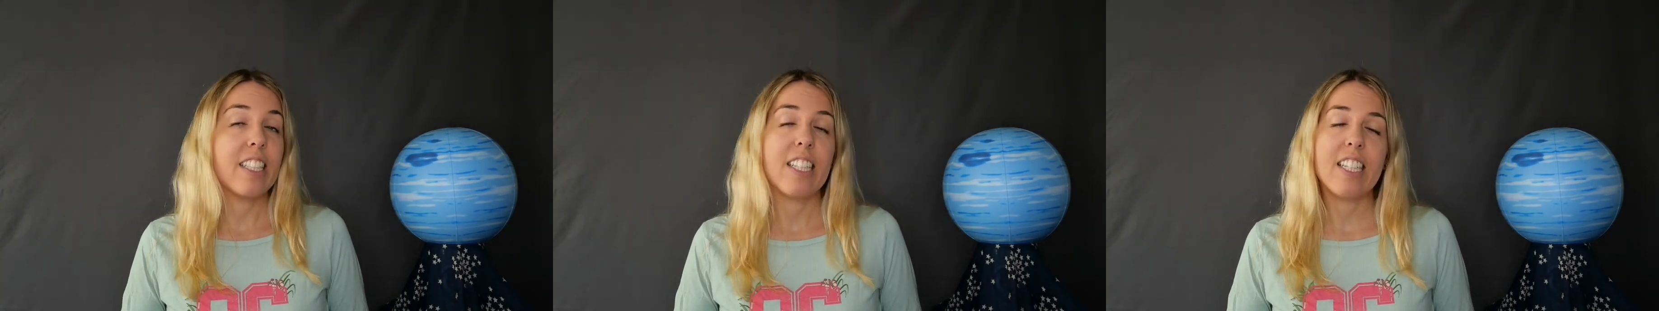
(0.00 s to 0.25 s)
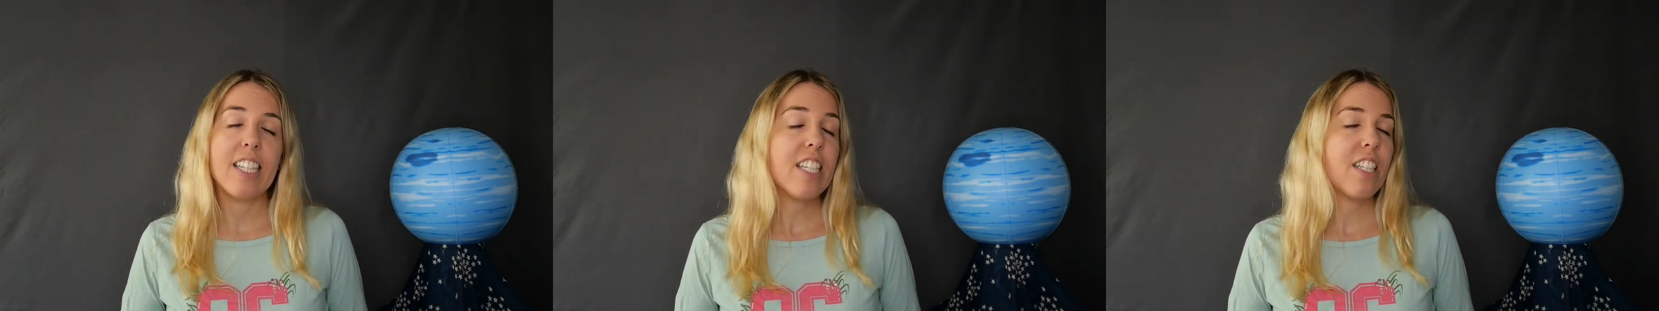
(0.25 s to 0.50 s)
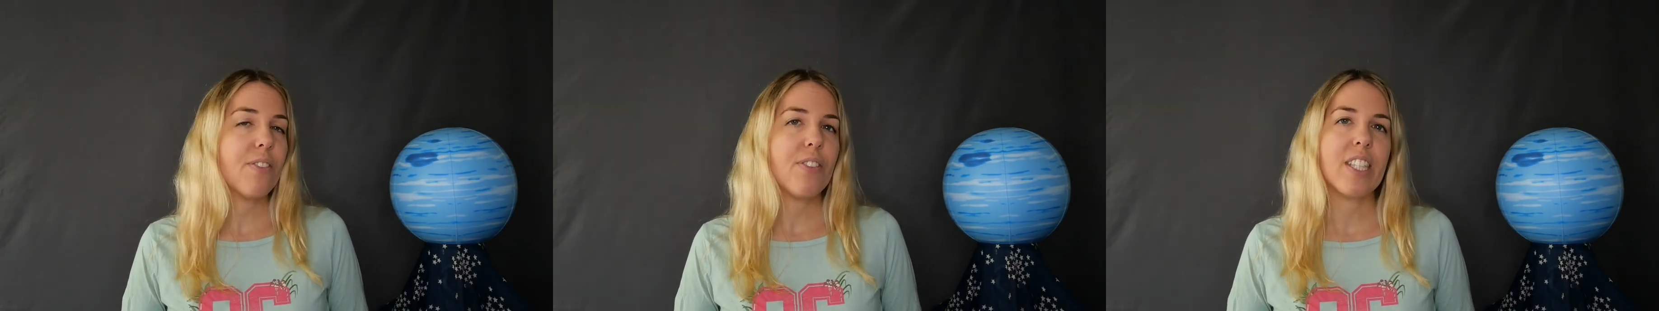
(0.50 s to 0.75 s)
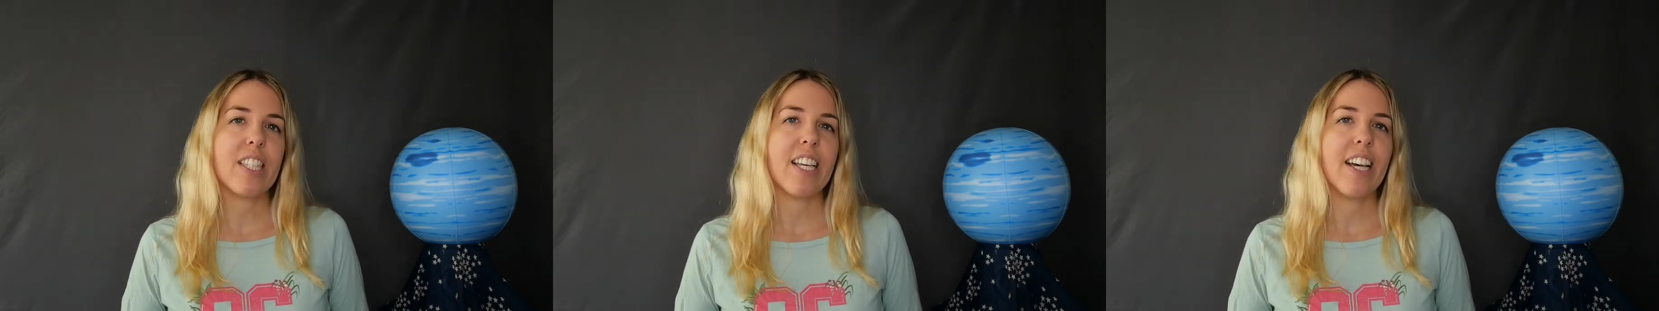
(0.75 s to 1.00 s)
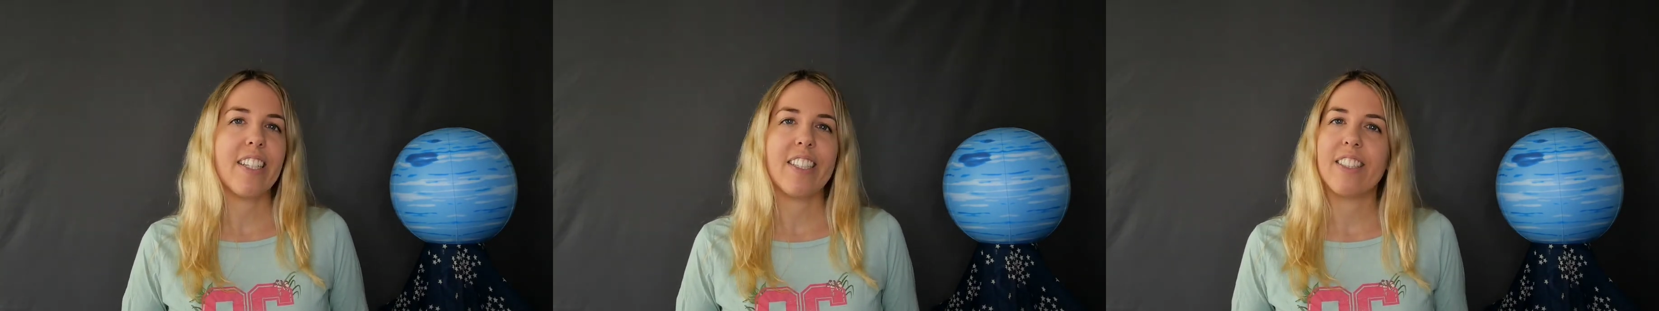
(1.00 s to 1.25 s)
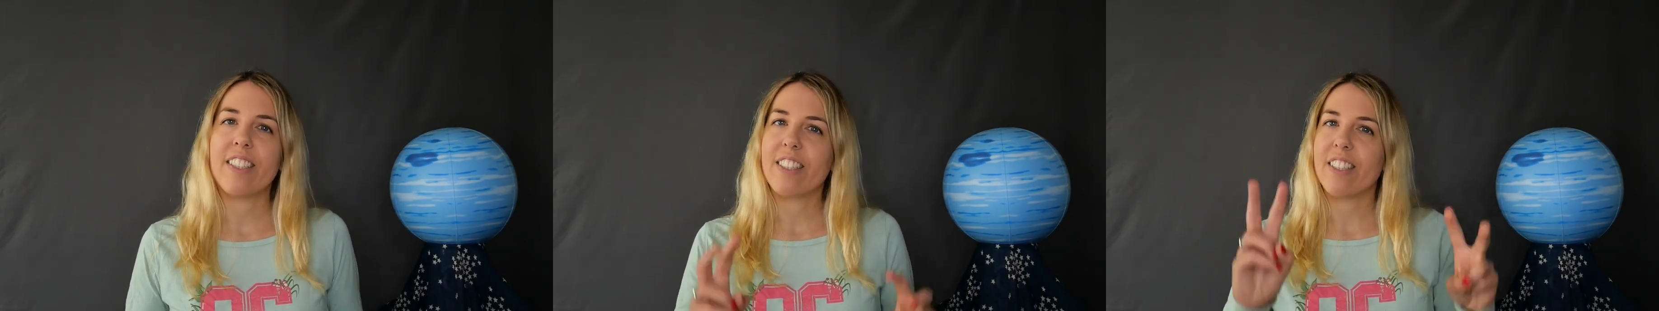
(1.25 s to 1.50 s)
nicht
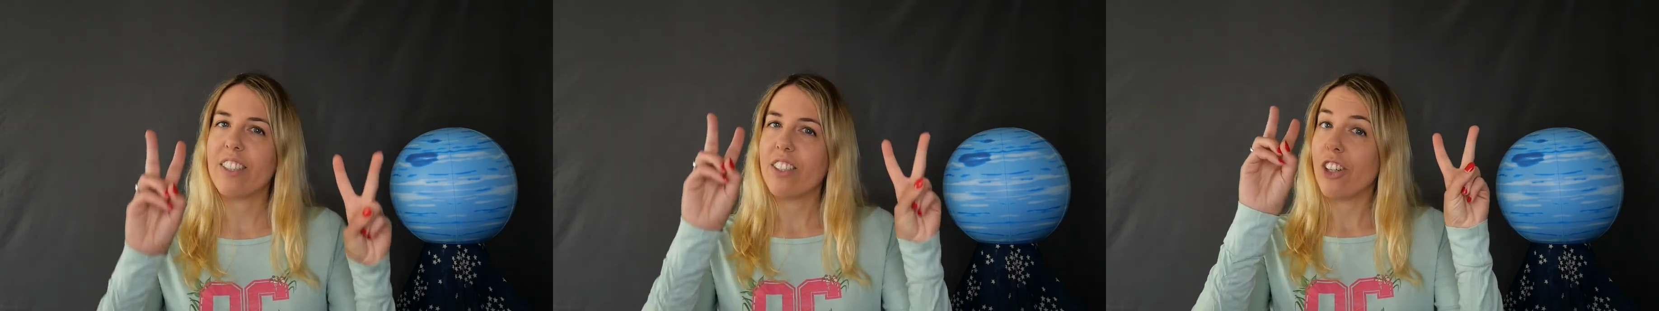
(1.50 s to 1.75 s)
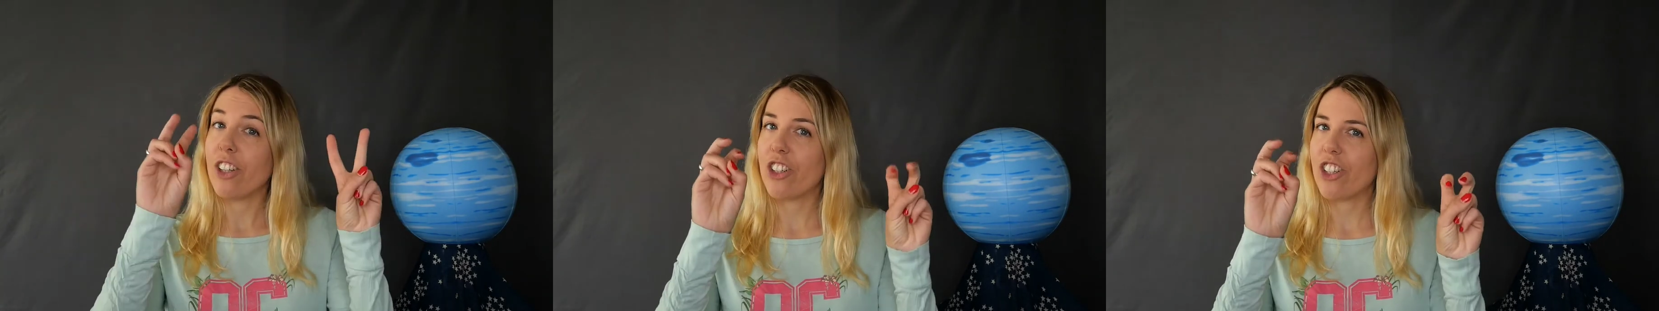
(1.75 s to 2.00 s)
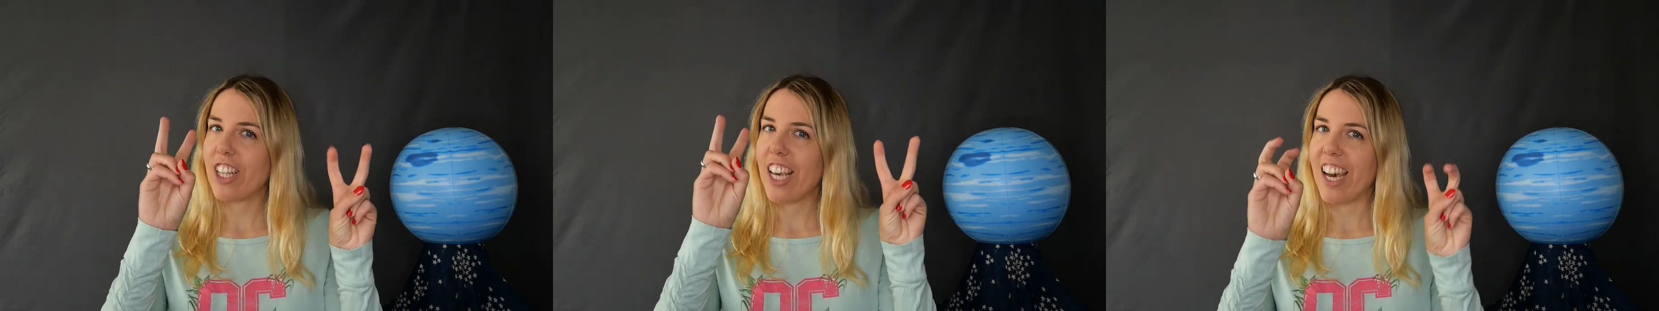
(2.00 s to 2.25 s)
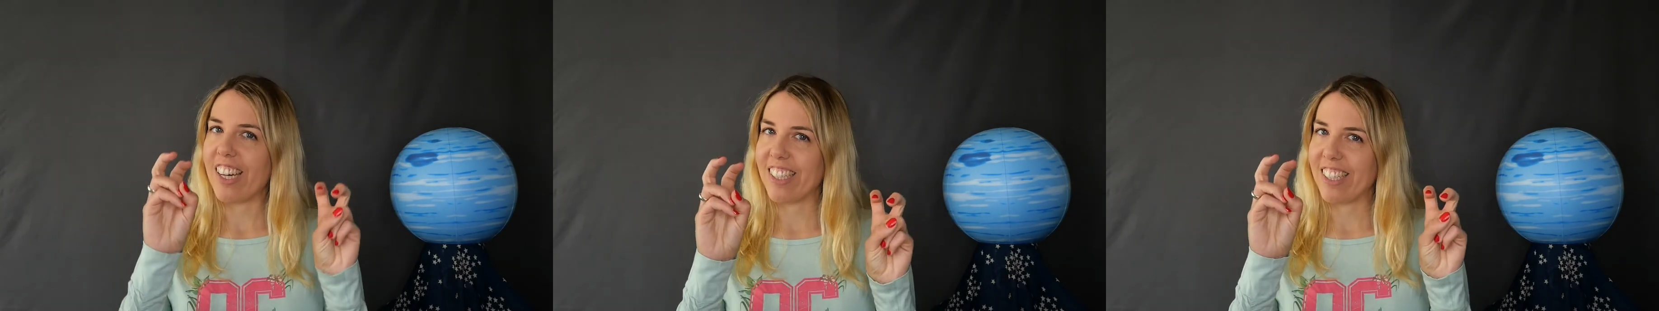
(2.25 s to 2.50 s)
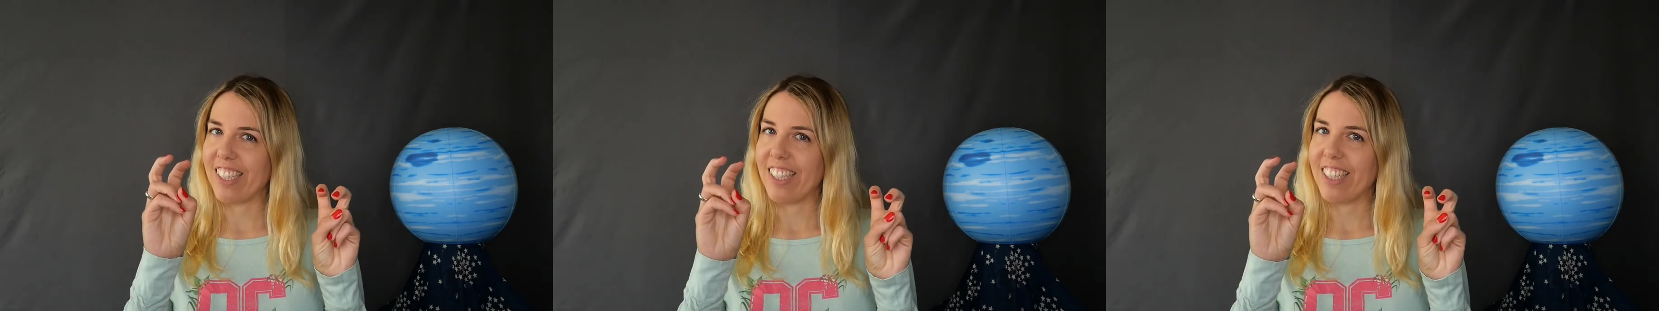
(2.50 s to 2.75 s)
verzeichneten Stern.